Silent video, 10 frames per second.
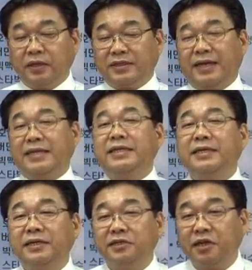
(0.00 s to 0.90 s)
자,
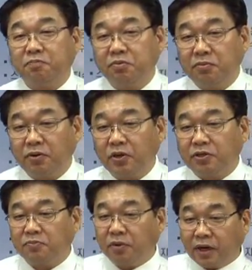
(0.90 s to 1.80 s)
이러한 제품들로
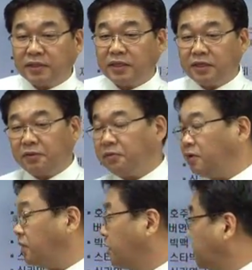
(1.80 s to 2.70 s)
해서 뭐가 생기냐면